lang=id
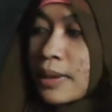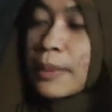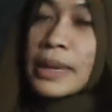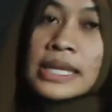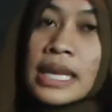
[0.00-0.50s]

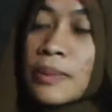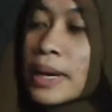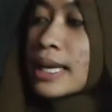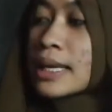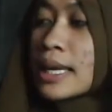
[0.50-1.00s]
Apa sih
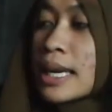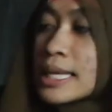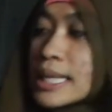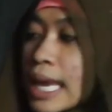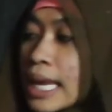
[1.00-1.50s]
pengertian dari
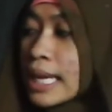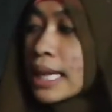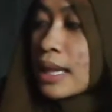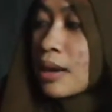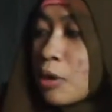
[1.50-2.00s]
stand
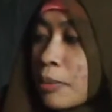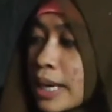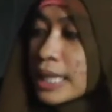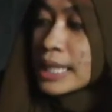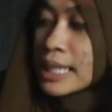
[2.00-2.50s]
on
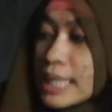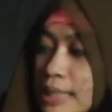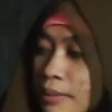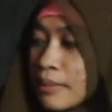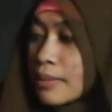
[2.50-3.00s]
operating
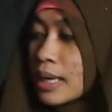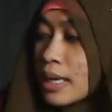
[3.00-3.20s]
system?